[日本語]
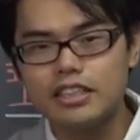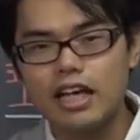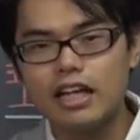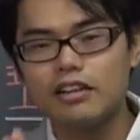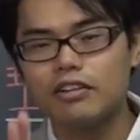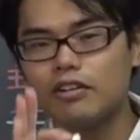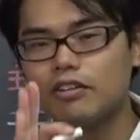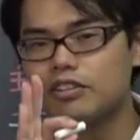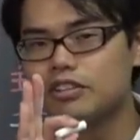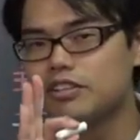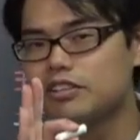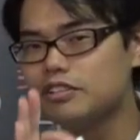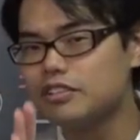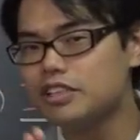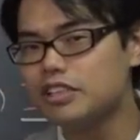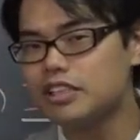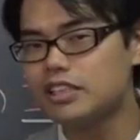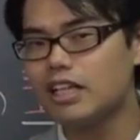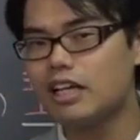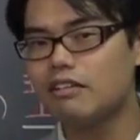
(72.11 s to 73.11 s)
線の
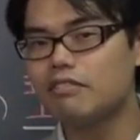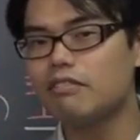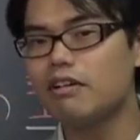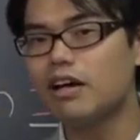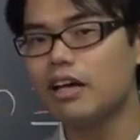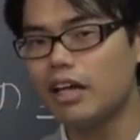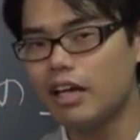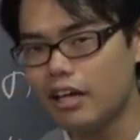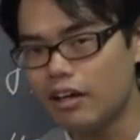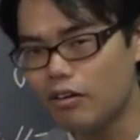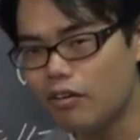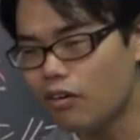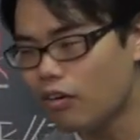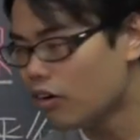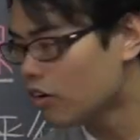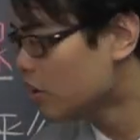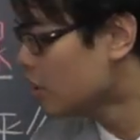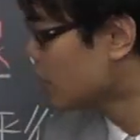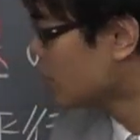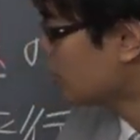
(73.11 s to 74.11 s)
垂線は平
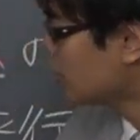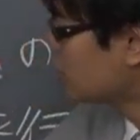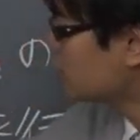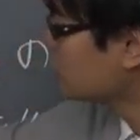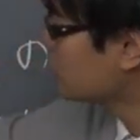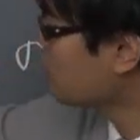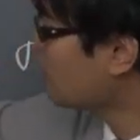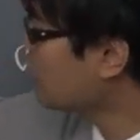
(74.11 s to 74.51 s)
行つ